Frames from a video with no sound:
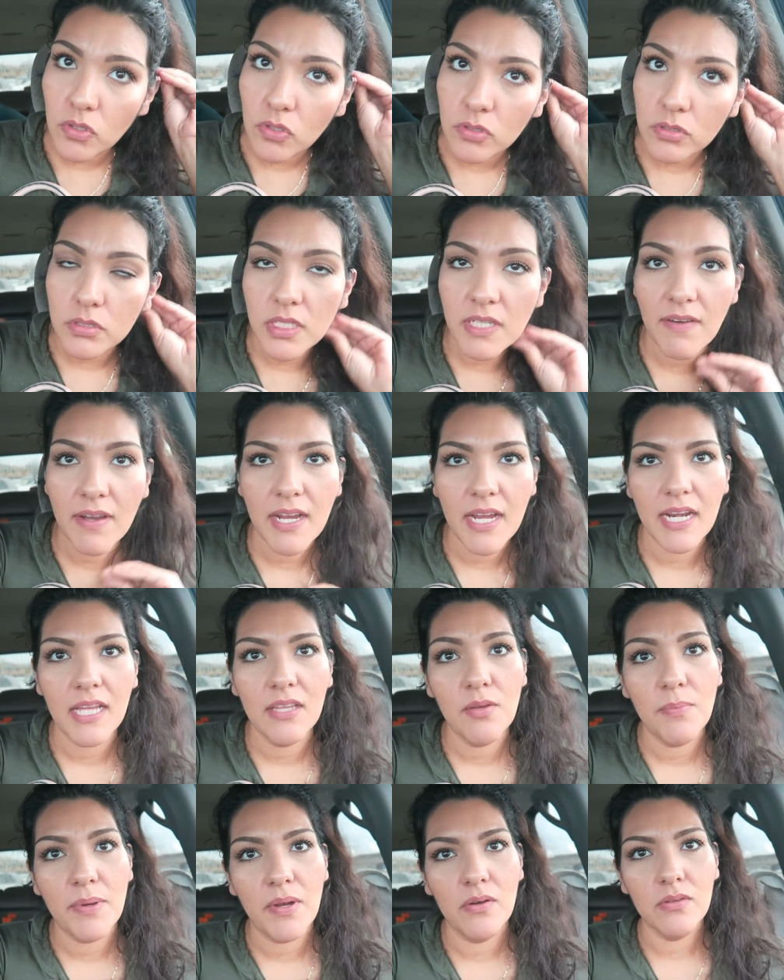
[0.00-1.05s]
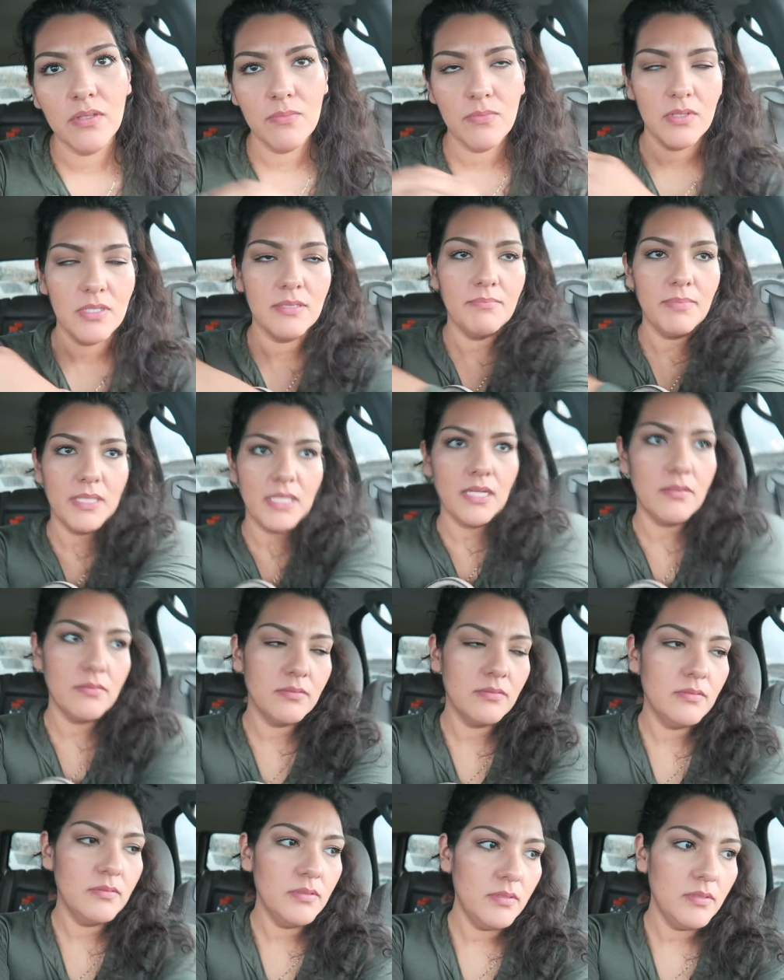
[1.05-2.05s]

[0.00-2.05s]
dos Iban ganando, pero al último les empataron.